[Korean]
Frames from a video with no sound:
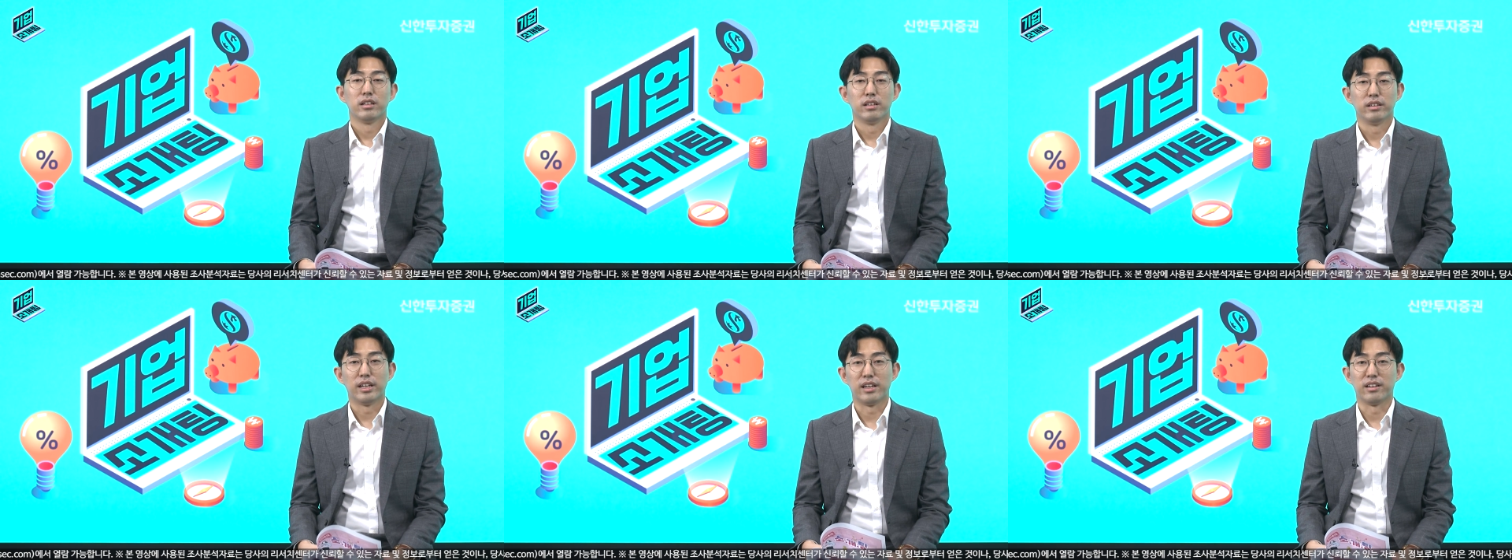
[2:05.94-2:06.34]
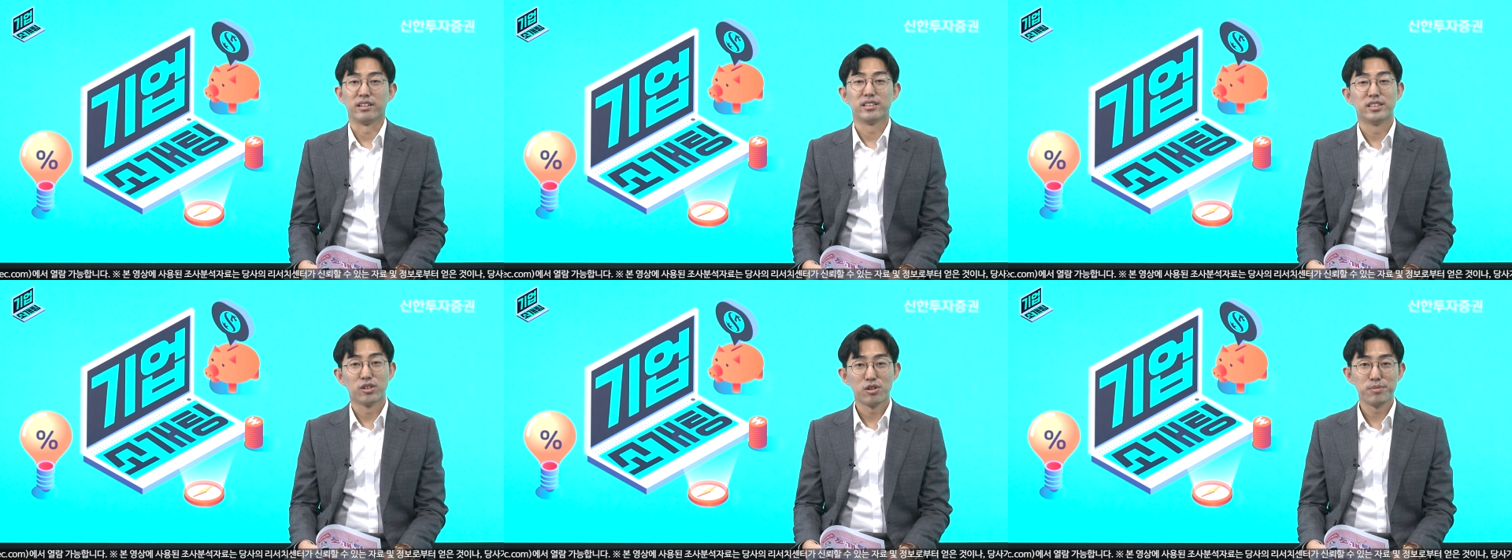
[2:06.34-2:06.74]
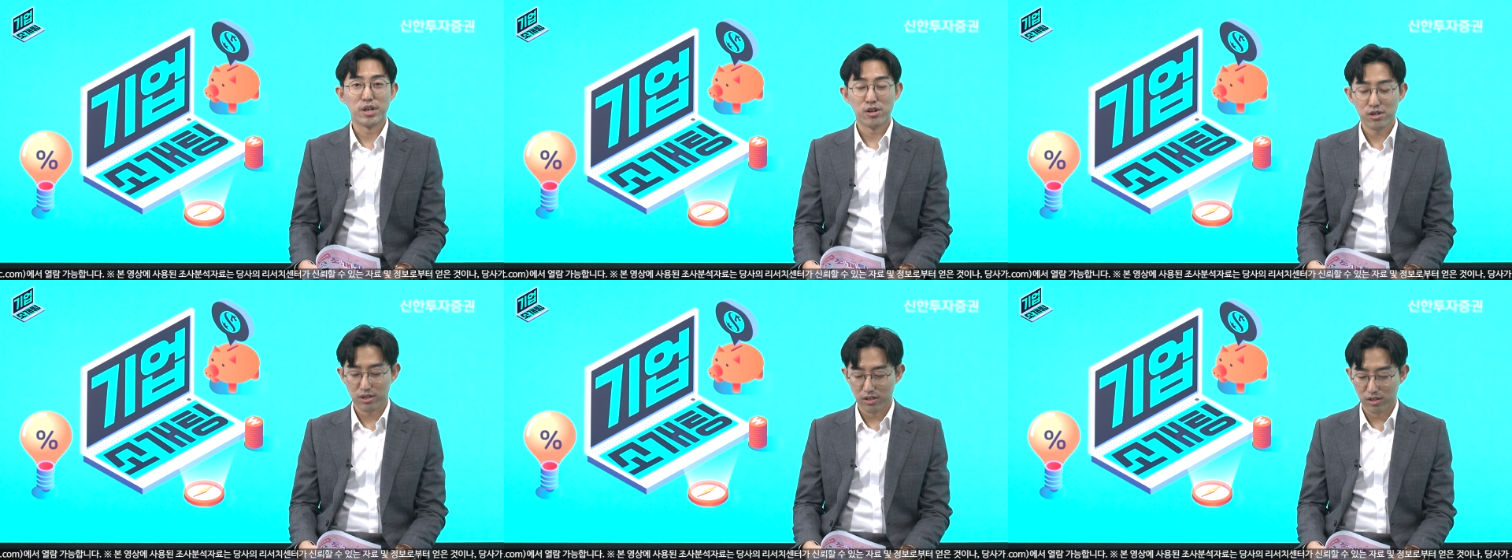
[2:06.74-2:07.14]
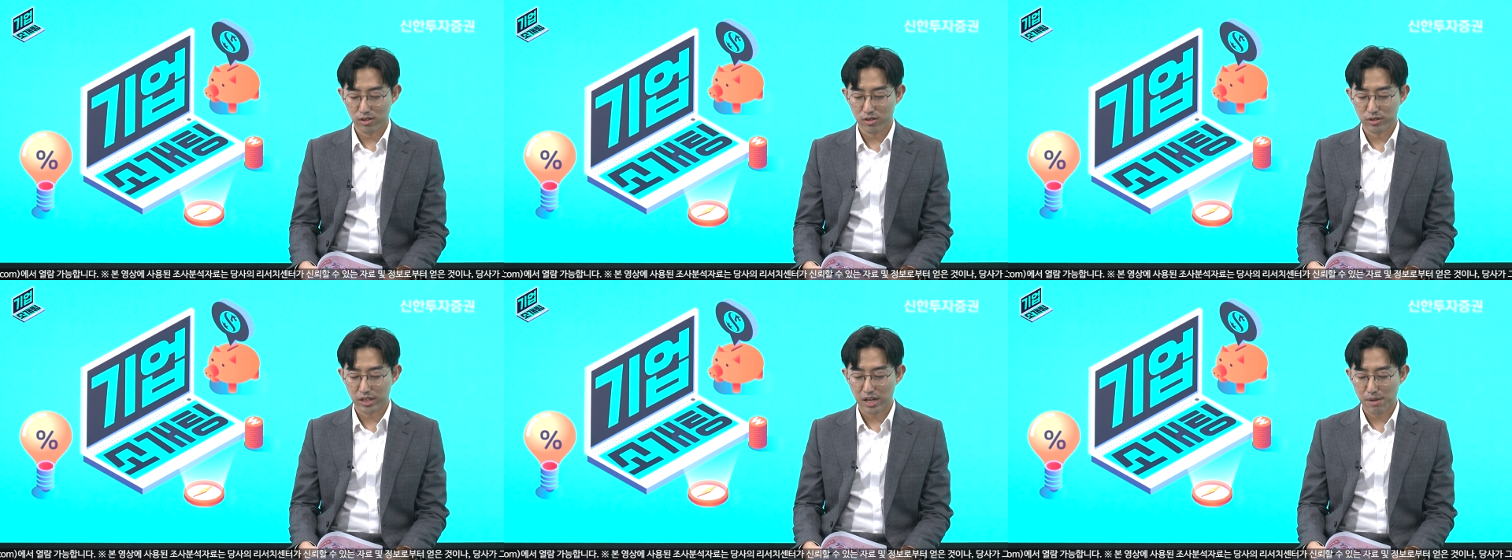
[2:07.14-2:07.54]
네, 그러면
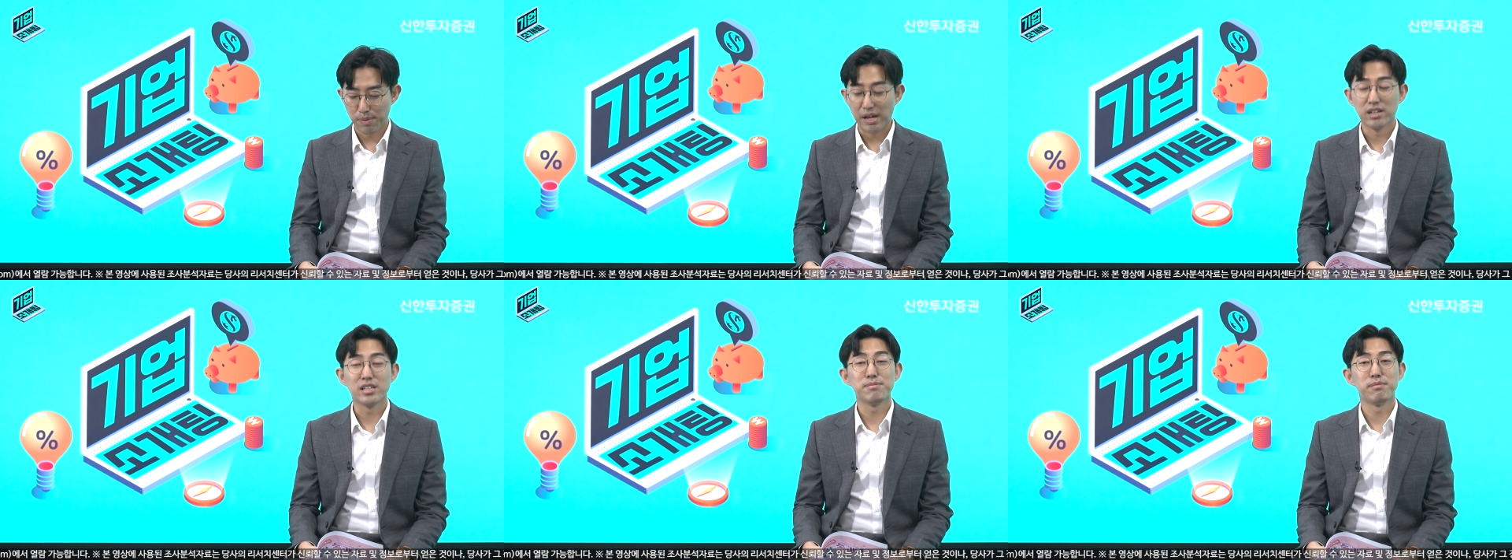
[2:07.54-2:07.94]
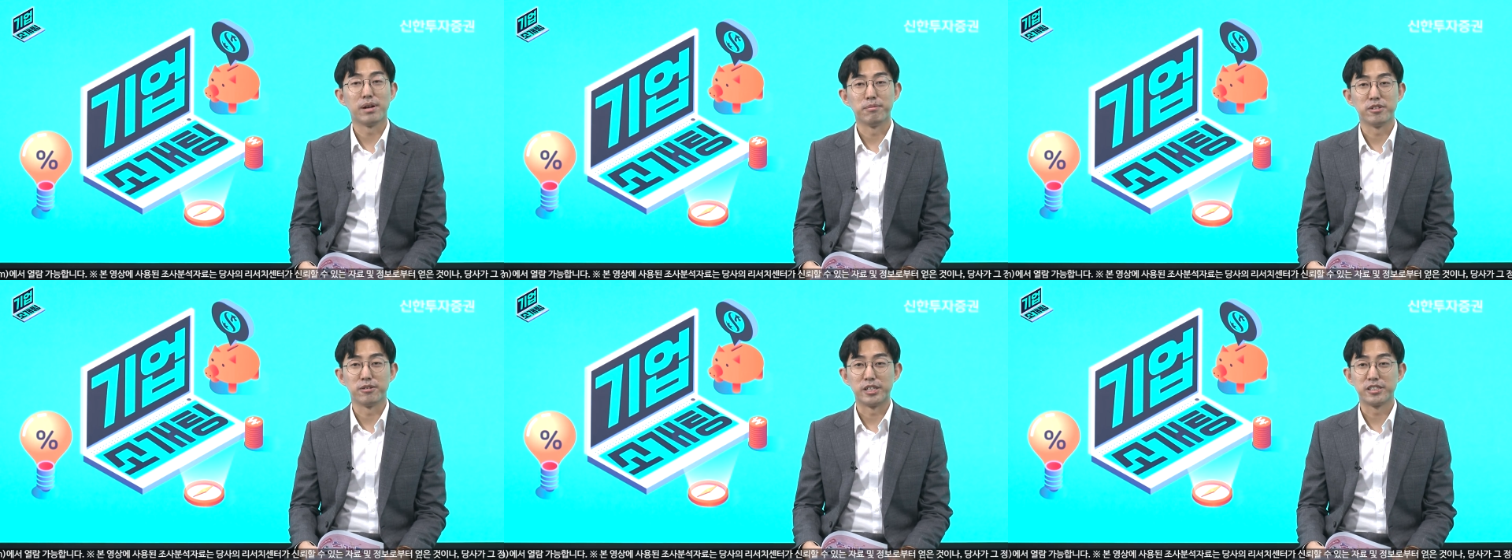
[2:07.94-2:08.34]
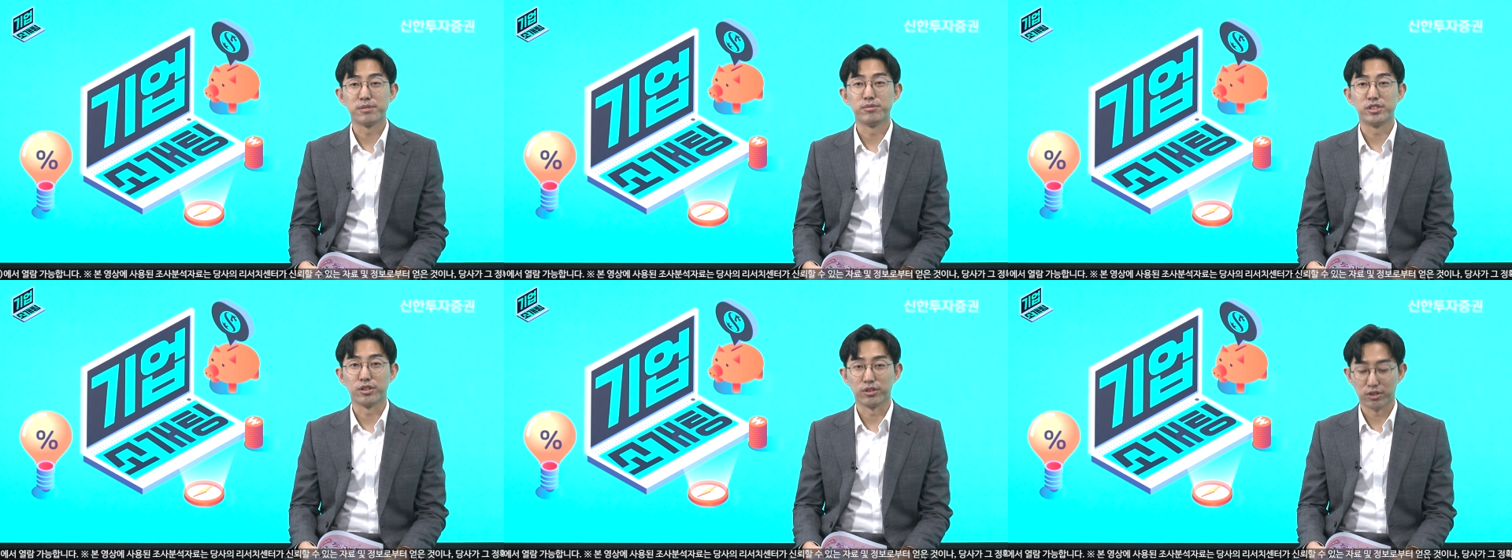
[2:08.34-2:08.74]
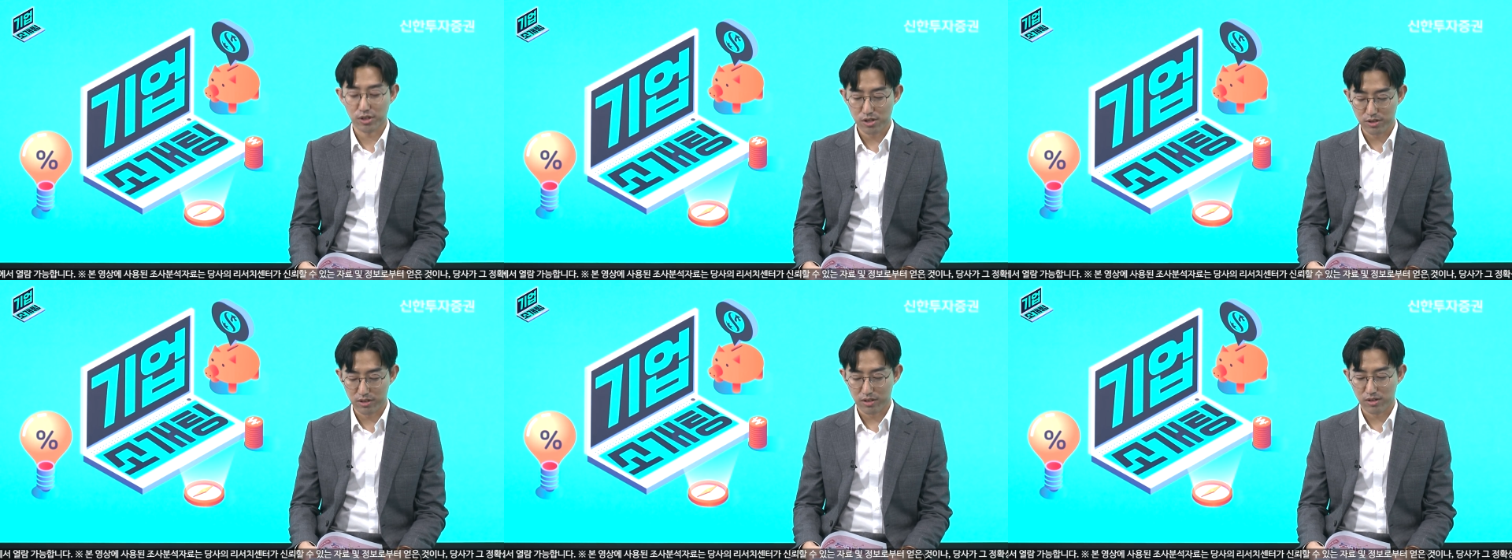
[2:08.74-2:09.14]
어, 제가 방금 마,
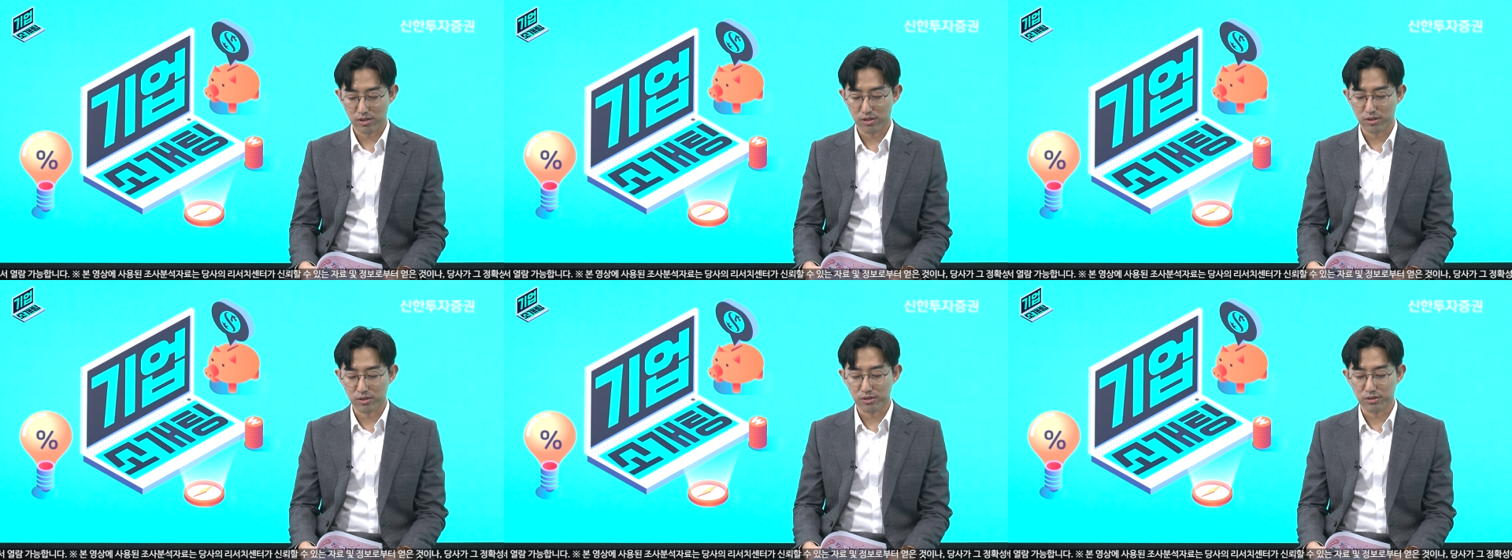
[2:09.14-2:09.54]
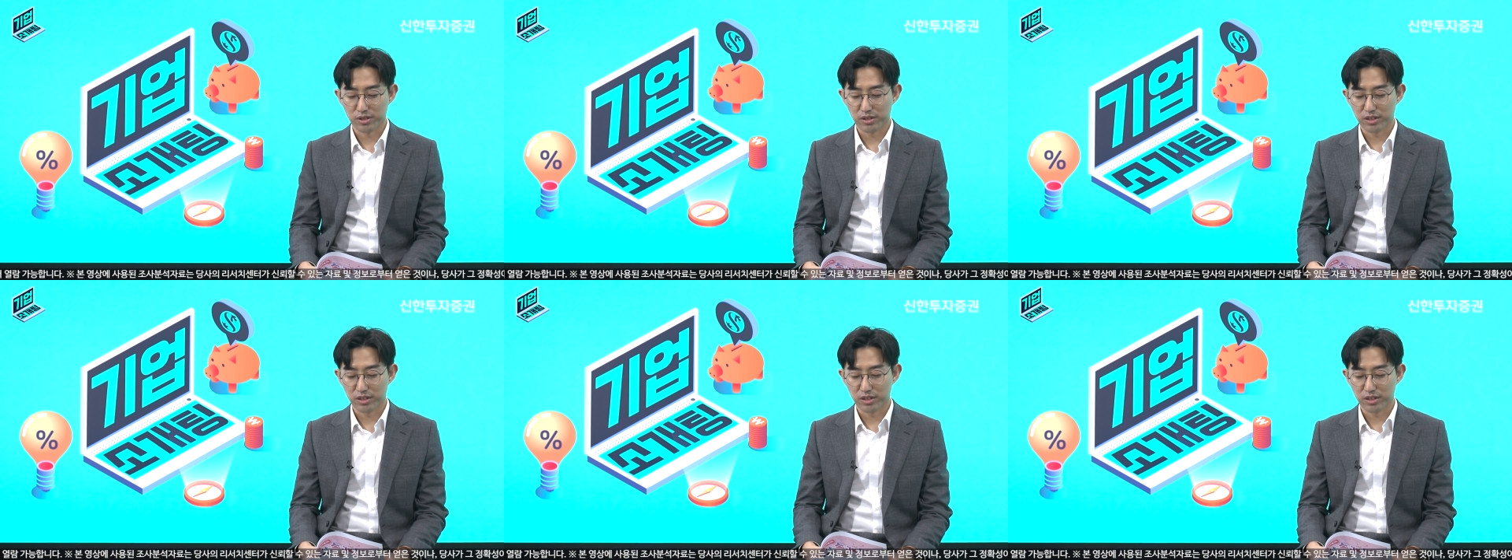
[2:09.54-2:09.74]
말씀드렸던 어,